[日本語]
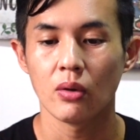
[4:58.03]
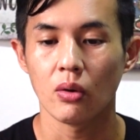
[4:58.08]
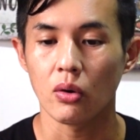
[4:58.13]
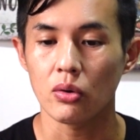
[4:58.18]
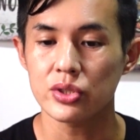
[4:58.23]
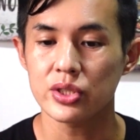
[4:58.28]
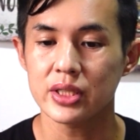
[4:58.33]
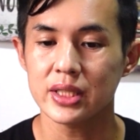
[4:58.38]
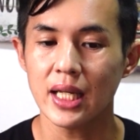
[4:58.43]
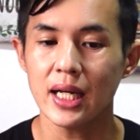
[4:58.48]

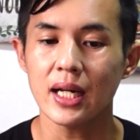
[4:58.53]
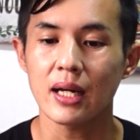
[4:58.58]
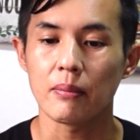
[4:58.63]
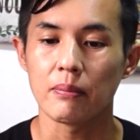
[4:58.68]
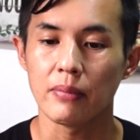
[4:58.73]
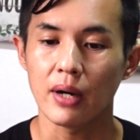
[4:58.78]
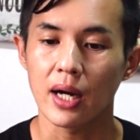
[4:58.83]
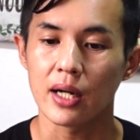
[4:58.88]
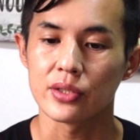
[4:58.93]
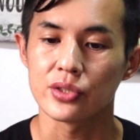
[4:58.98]
ほしたら
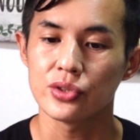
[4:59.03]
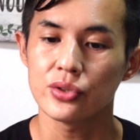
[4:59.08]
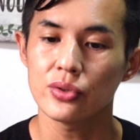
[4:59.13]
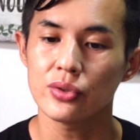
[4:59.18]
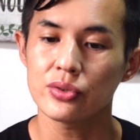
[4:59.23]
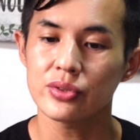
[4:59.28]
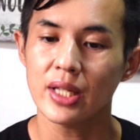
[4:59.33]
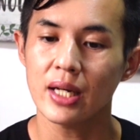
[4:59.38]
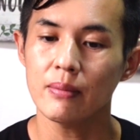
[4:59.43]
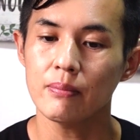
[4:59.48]
ば
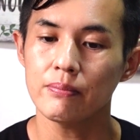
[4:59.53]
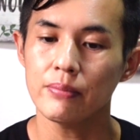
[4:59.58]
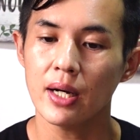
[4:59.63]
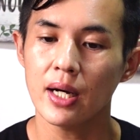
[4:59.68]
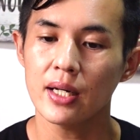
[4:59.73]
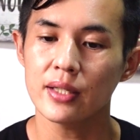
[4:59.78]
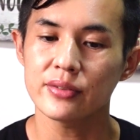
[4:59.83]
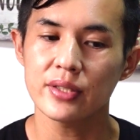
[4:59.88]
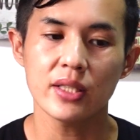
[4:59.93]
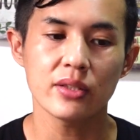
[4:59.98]

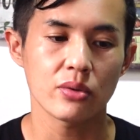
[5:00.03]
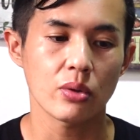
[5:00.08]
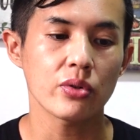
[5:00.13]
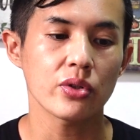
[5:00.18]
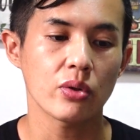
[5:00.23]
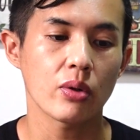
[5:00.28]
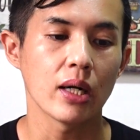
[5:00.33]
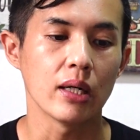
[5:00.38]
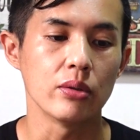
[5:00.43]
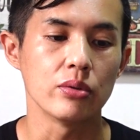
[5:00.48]
13%の
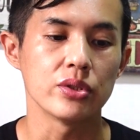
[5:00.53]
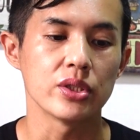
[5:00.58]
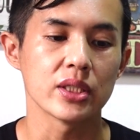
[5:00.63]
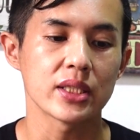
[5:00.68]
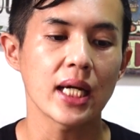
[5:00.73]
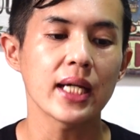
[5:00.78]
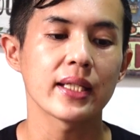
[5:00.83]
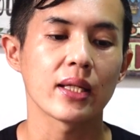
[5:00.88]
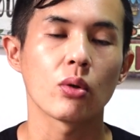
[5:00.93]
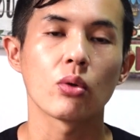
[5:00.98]
人が打ち
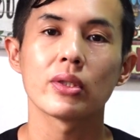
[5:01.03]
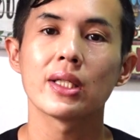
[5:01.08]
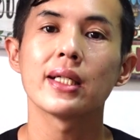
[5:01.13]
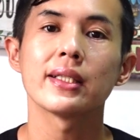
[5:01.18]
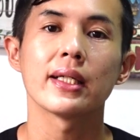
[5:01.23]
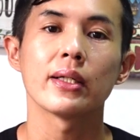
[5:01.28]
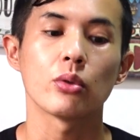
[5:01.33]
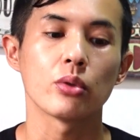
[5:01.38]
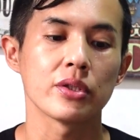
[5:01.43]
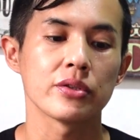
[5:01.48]
たいで答え
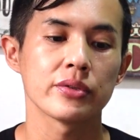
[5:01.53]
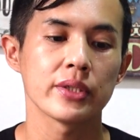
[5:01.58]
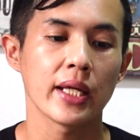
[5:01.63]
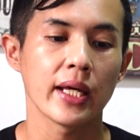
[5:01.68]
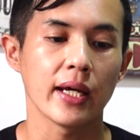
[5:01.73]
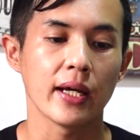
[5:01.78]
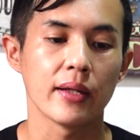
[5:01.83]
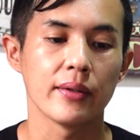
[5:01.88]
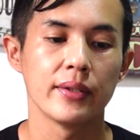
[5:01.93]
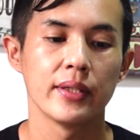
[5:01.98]
たようです
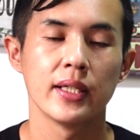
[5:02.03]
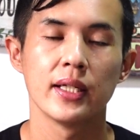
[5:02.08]
ね。